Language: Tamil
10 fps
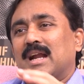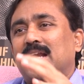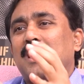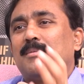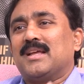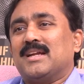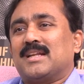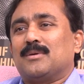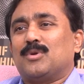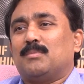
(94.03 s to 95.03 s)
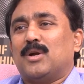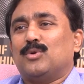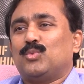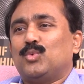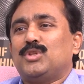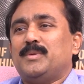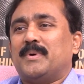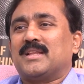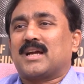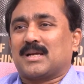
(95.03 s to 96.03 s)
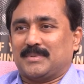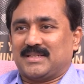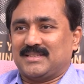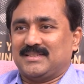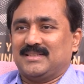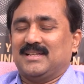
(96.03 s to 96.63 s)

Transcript: அண்ணாமலை என்ற ஒரு பலூன் ஊதி பெரிதாக்கப்பட்டது